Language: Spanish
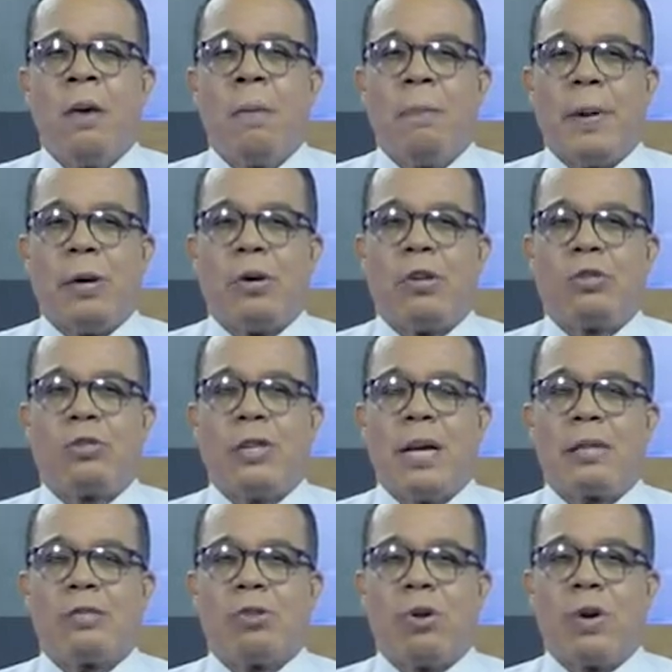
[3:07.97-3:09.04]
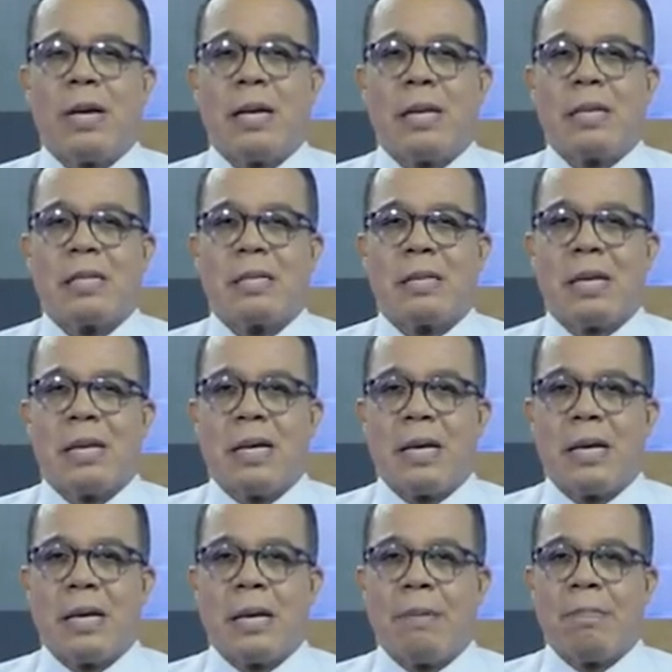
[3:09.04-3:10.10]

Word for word: Pero lo cierto es que